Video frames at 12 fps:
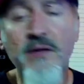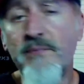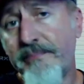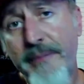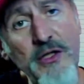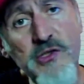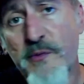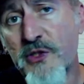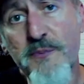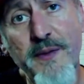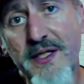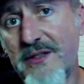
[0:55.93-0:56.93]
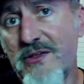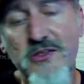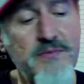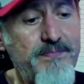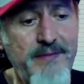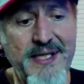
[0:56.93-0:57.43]
Pelos meus
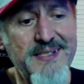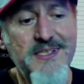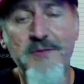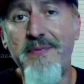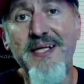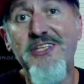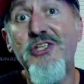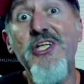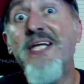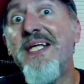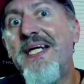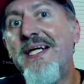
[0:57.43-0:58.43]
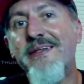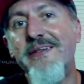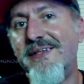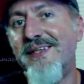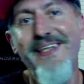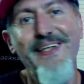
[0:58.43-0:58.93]
planos, este mês de
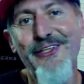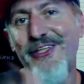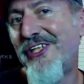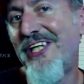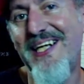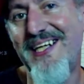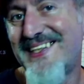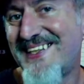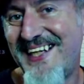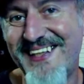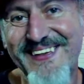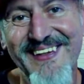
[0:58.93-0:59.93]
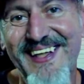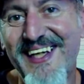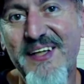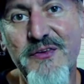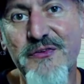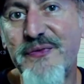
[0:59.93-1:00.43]
janeiro eu já tinha lançado
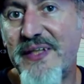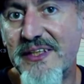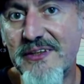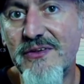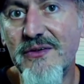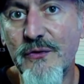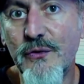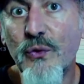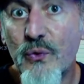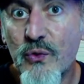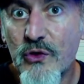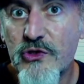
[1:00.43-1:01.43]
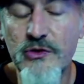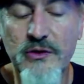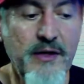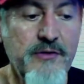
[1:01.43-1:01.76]
o vídeo do, do curso, né?